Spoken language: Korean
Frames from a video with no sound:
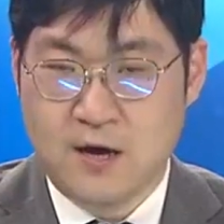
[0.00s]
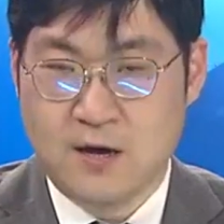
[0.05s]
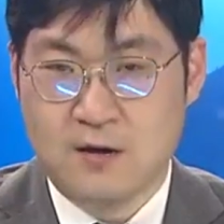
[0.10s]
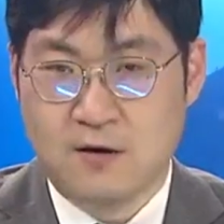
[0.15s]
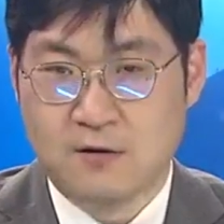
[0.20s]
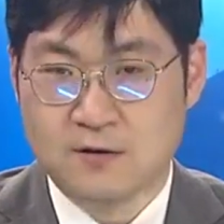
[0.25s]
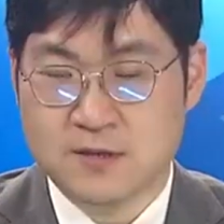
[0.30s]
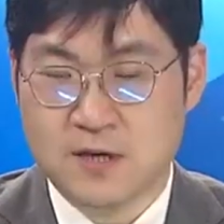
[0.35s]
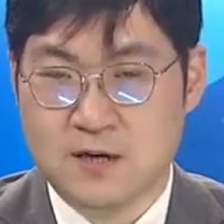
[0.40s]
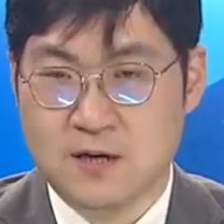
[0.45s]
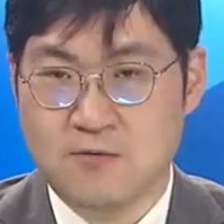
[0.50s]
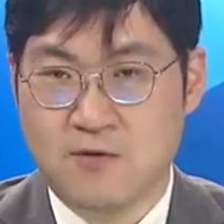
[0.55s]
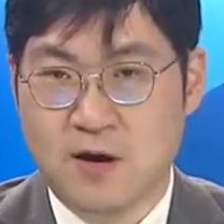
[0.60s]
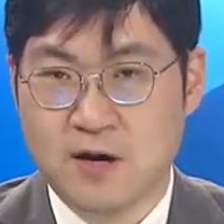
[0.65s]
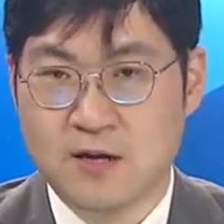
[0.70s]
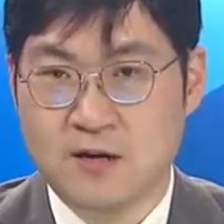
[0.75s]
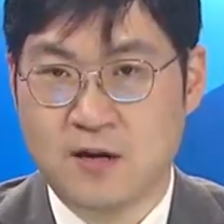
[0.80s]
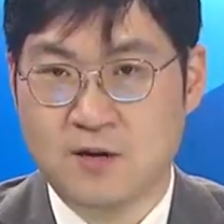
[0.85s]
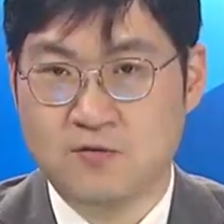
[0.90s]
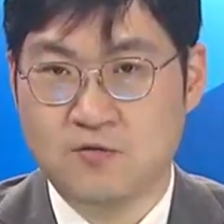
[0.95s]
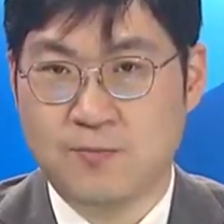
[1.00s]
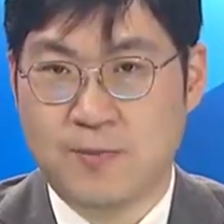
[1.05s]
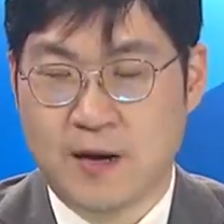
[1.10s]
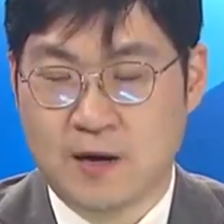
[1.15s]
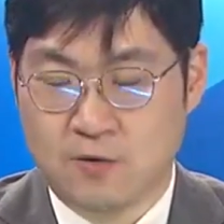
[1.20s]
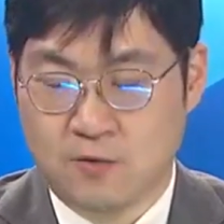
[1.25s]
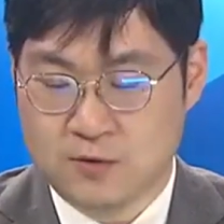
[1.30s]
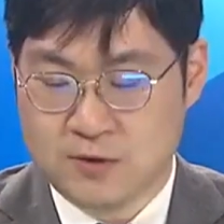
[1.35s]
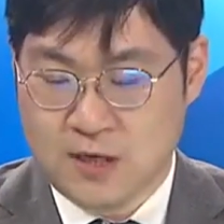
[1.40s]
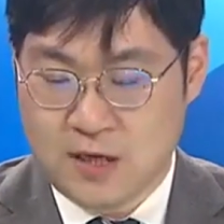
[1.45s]
영상을 확인한 후
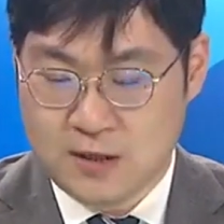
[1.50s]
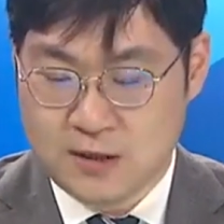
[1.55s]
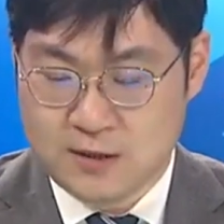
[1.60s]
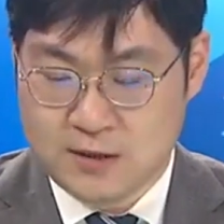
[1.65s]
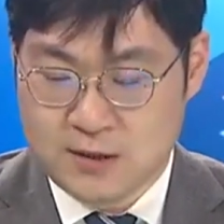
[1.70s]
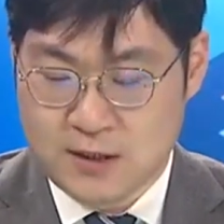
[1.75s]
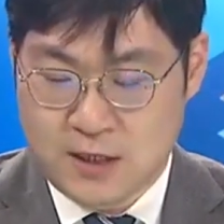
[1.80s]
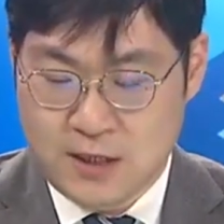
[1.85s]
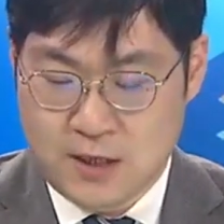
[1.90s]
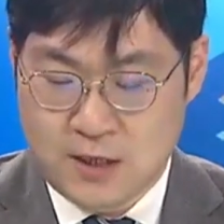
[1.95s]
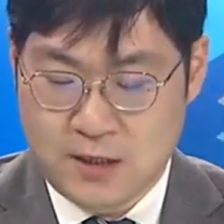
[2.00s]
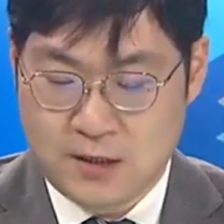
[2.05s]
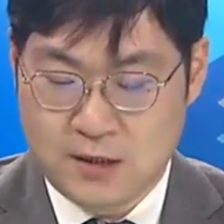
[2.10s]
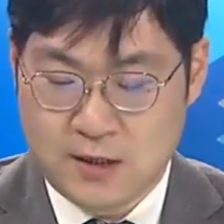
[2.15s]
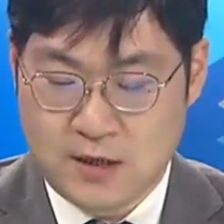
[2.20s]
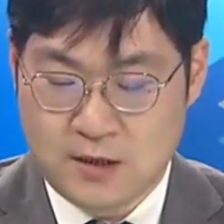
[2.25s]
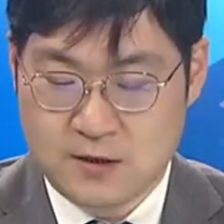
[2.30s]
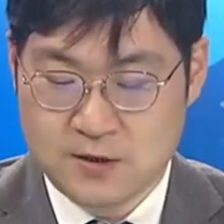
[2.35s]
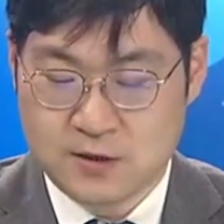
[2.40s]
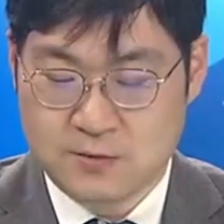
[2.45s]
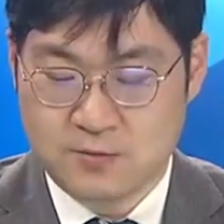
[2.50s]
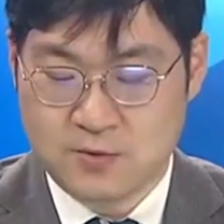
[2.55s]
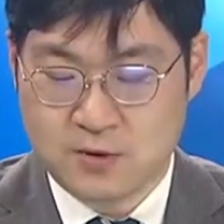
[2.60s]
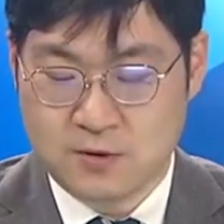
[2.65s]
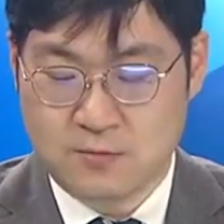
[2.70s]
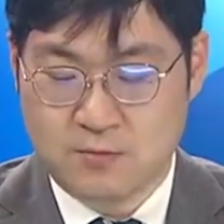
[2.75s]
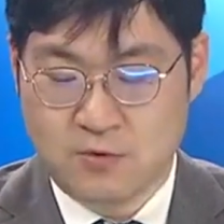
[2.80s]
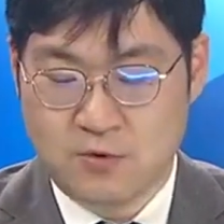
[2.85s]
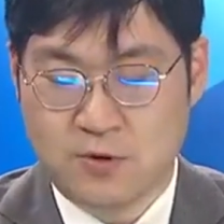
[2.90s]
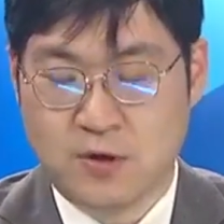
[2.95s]
바로 삭제했다는 점
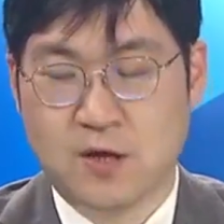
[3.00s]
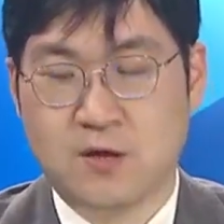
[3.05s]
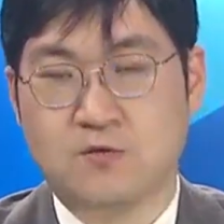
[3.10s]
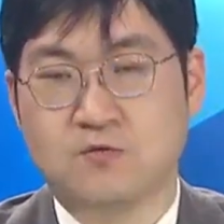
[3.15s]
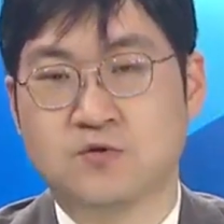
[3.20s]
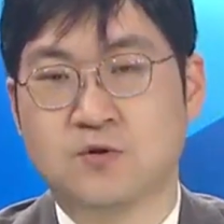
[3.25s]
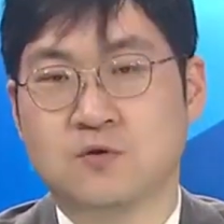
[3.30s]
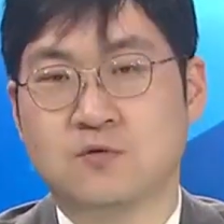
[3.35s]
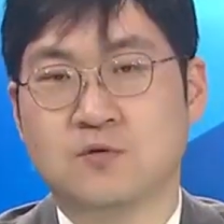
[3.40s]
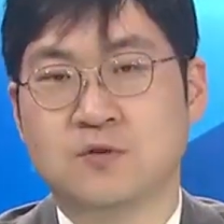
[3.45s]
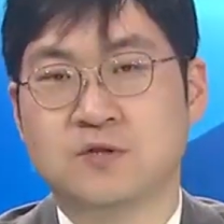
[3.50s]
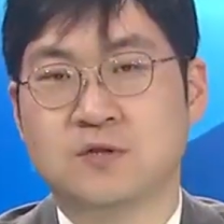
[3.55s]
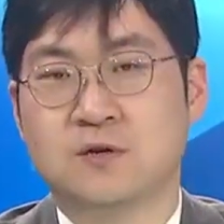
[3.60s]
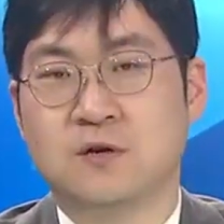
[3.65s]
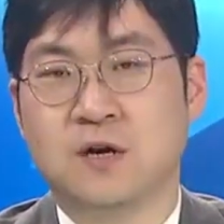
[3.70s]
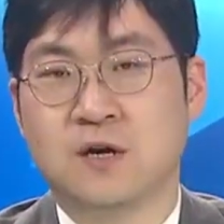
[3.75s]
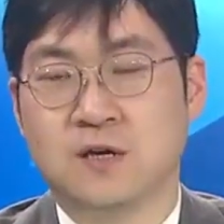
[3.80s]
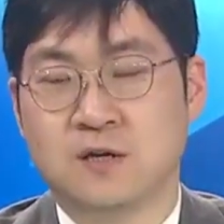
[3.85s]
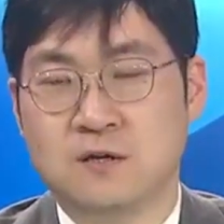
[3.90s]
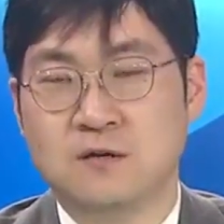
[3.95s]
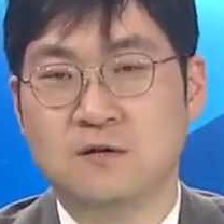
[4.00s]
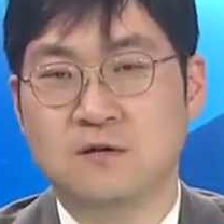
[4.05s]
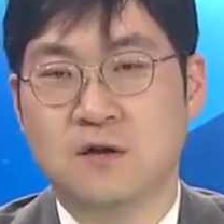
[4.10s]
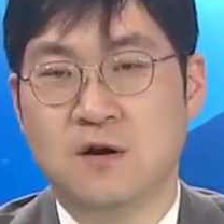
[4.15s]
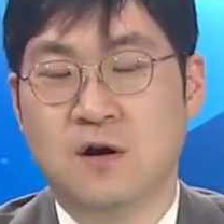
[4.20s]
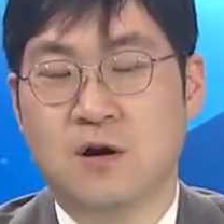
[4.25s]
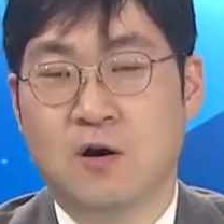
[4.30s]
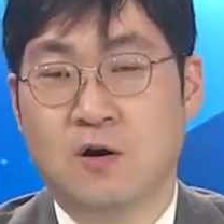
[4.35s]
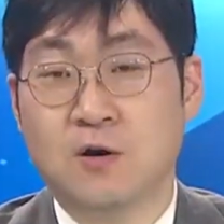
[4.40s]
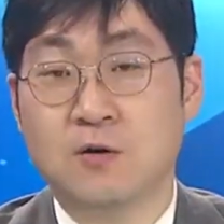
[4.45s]
등을 볼 때 유저로 인정하기는
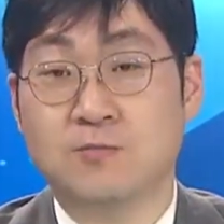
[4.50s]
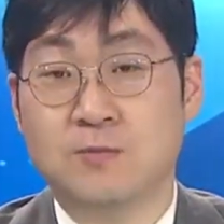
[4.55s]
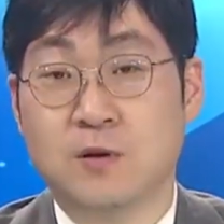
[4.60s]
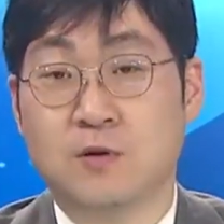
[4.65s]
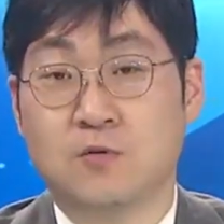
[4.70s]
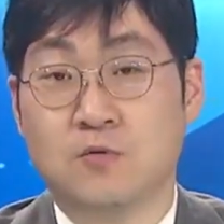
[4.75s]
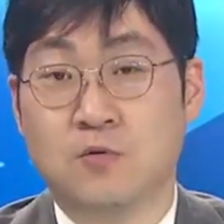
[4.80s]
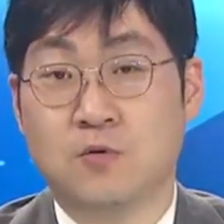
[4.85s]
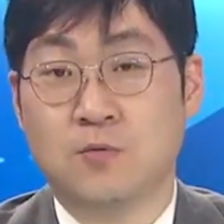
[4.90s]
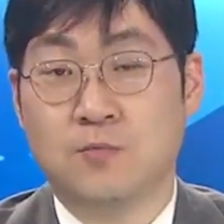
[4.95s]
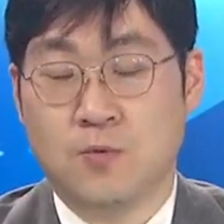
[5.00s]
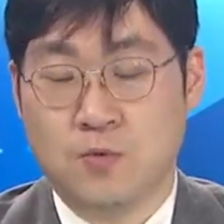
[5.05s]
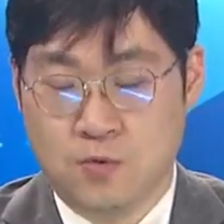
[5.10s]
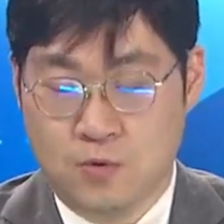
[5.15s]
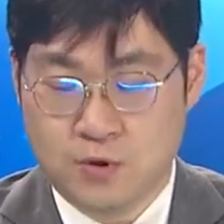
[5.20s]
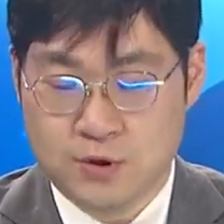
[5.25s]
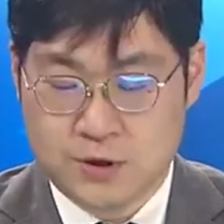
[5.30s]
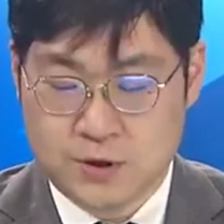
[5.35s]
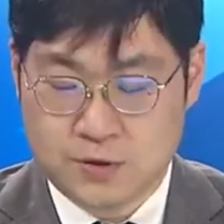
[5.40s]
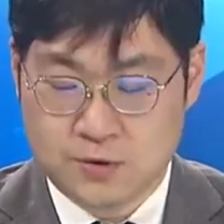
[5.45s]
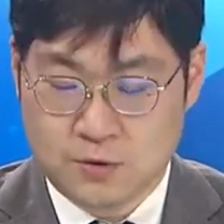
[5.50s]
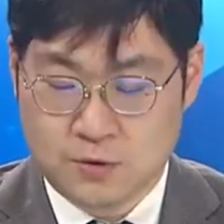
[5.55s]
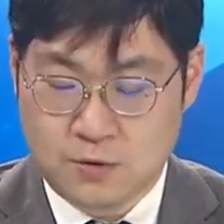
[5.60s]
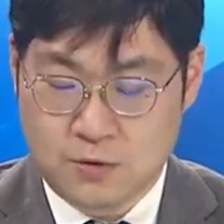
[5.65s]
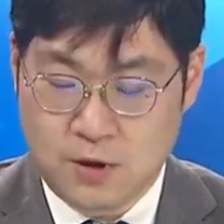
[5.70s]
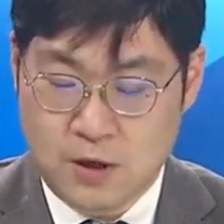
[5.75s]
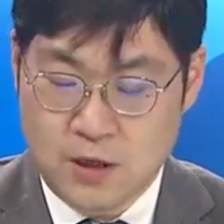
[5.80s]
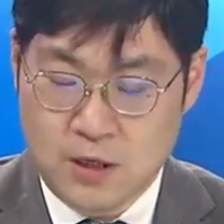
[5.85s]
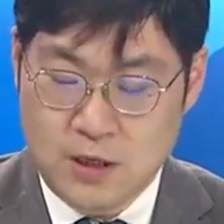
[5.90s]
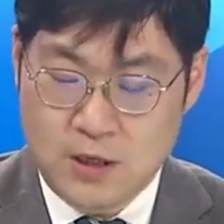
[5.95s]
어렵다고 본 것이죠.
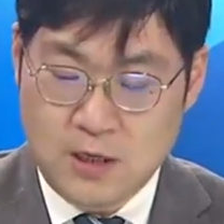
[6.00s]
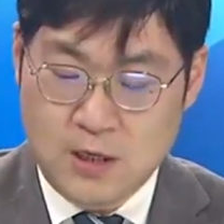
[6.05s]
네.